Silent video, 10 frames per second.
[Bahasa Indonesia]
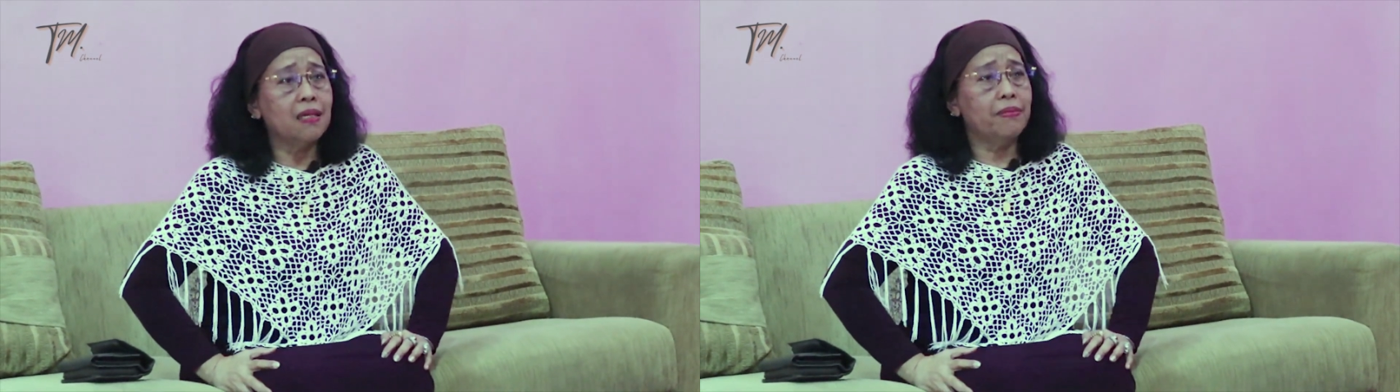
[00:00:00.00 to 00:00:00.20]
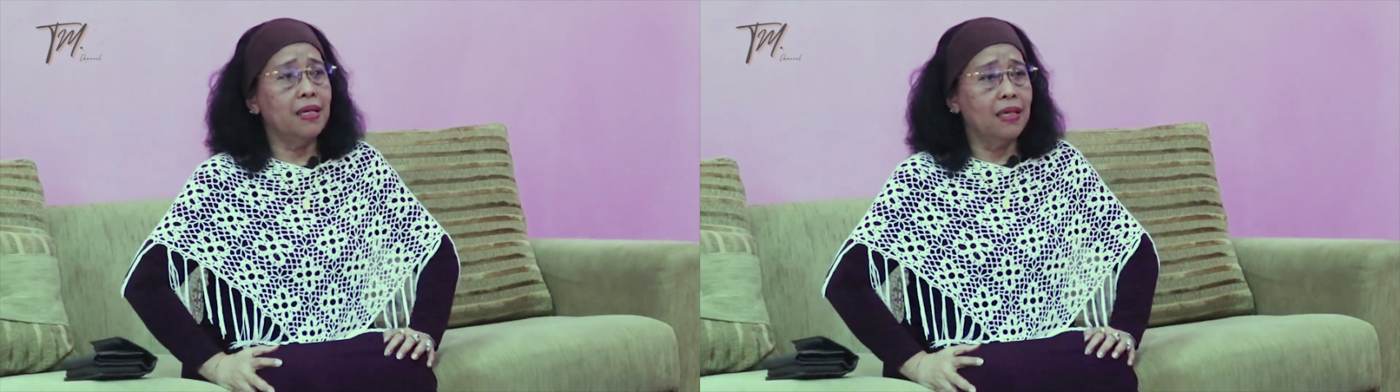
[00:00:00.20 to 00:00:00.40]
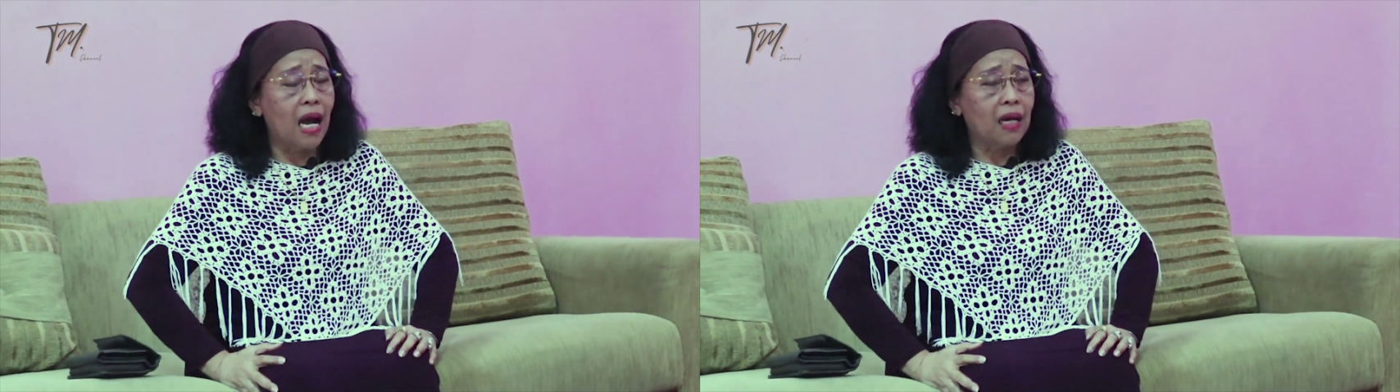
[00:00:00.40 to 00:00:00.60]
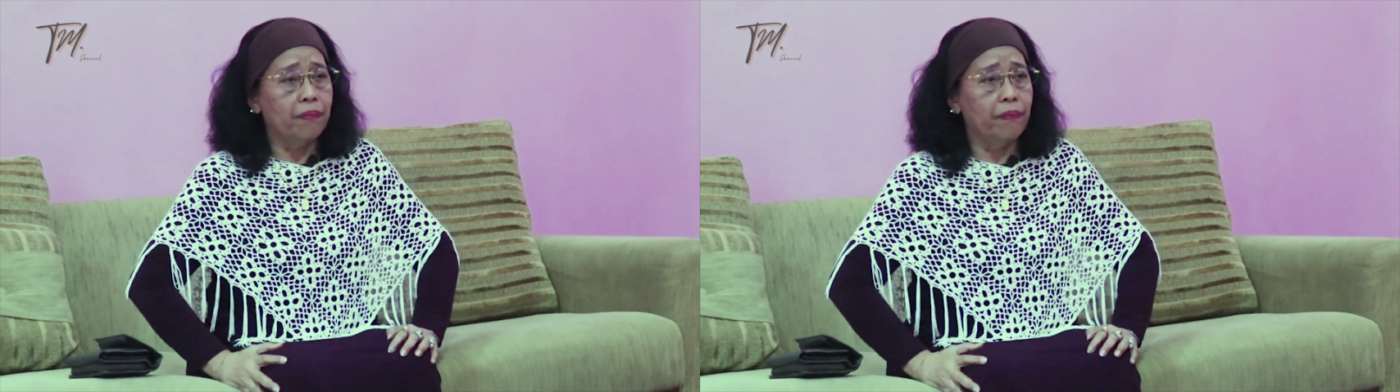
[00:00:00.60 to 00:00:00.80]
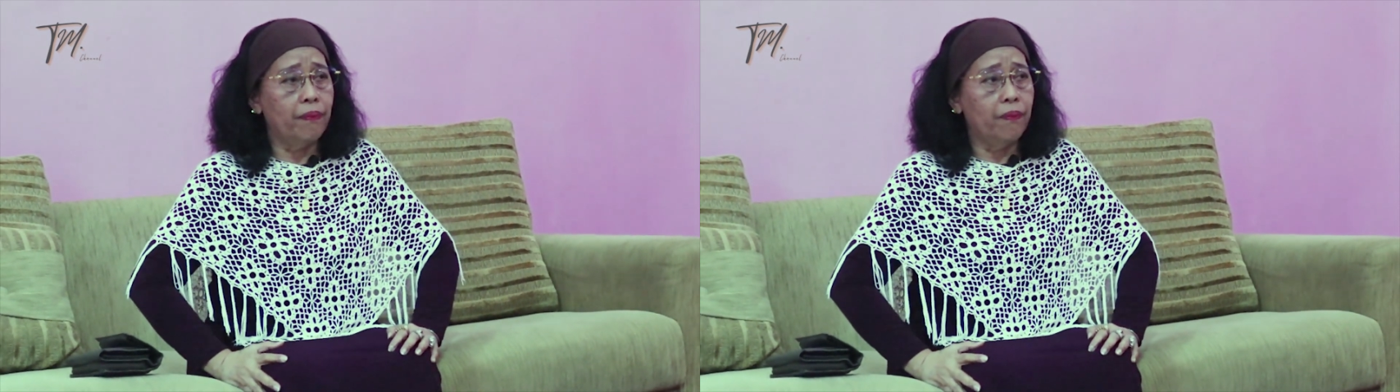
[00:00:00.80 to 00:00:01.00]
sama
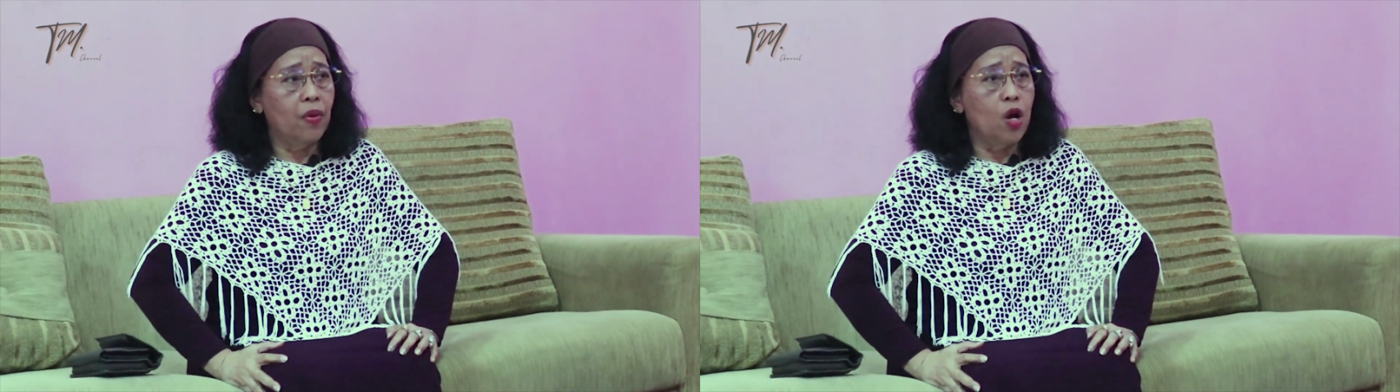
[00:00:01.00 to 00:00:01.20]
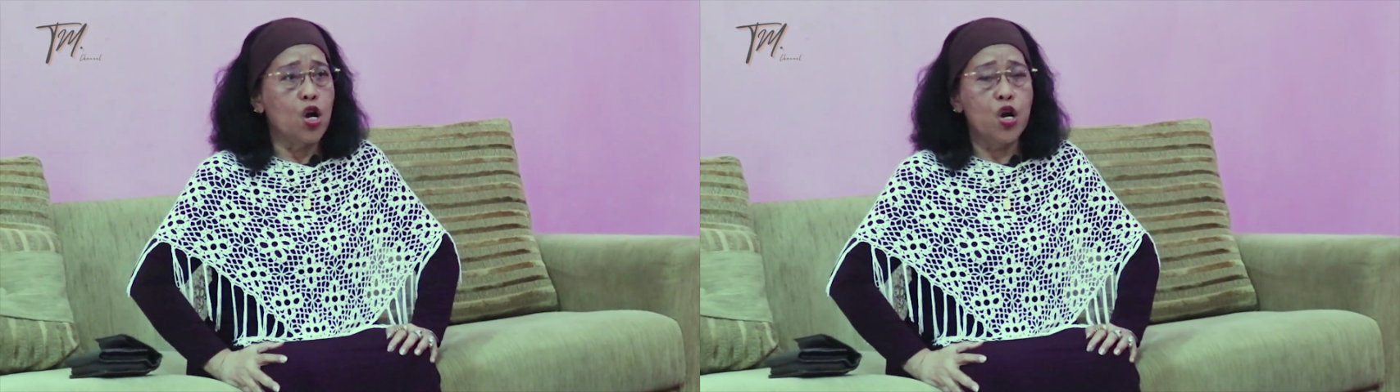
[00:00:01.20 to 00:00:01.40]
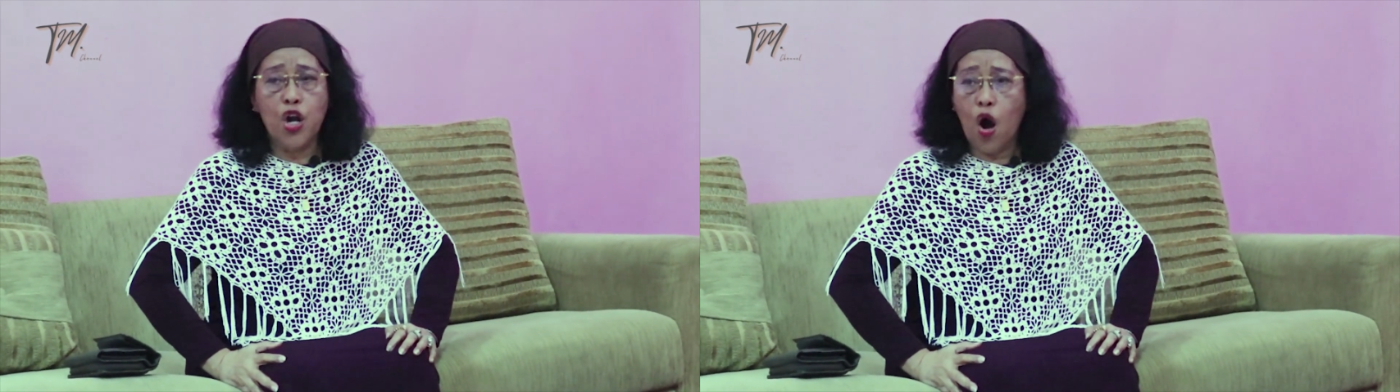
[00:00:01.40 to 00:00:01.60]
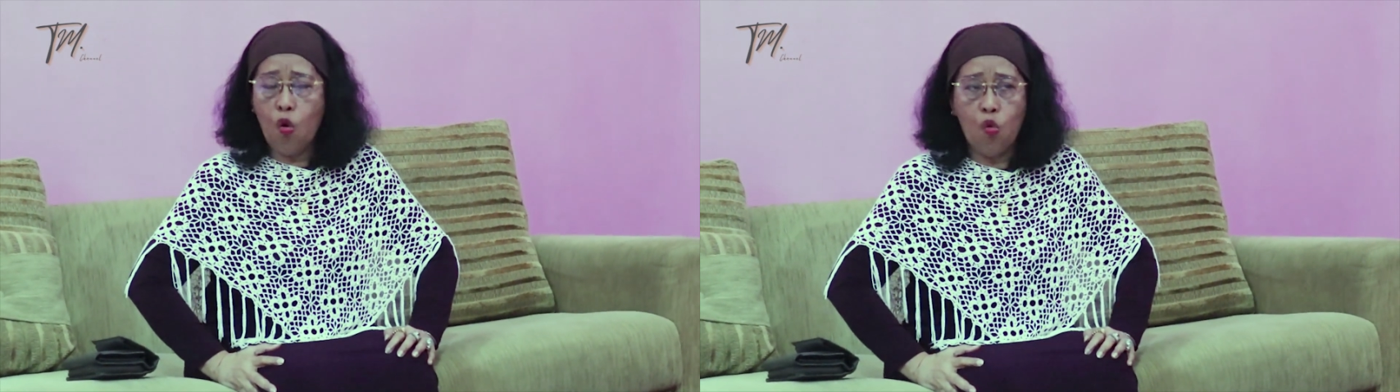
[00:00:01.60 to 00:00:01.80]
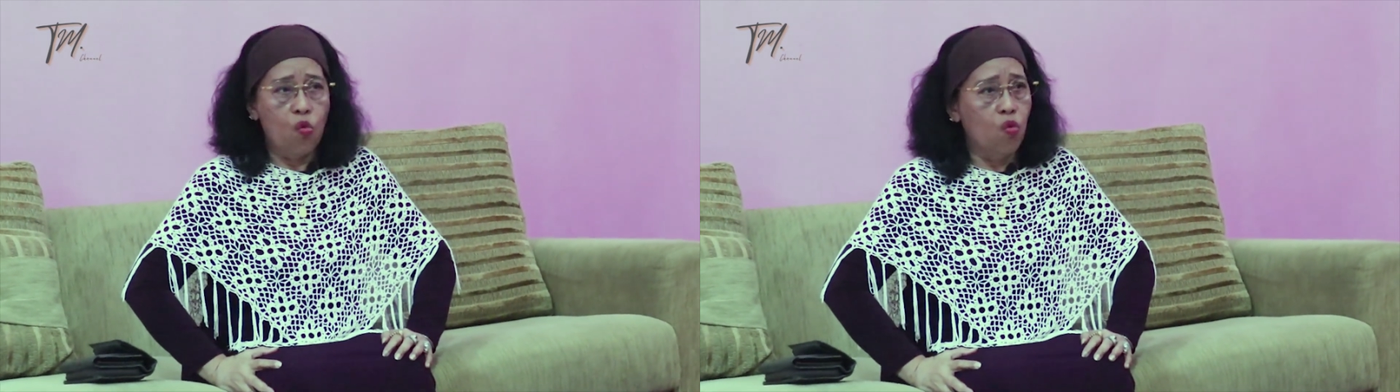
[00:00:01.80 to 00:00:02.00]
garam.
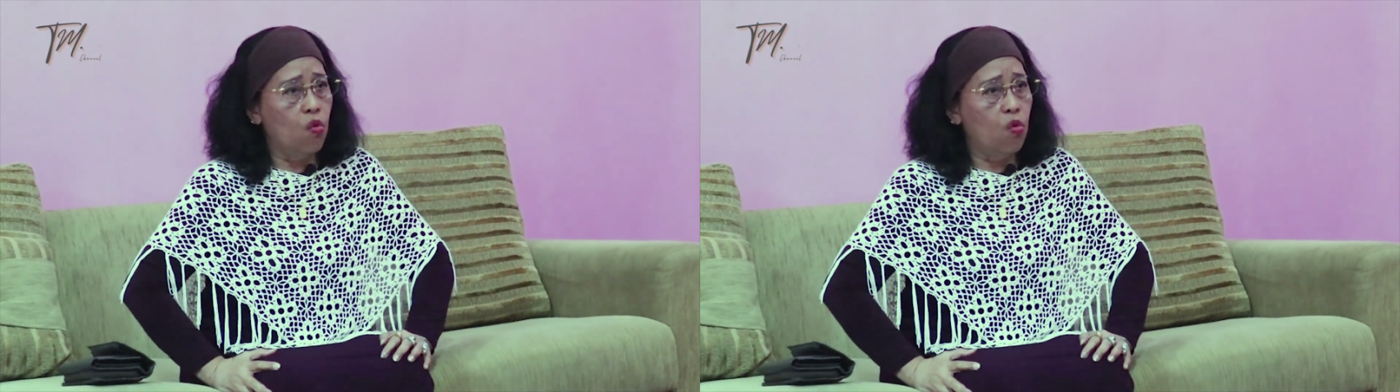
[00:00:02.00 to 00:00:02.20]
No.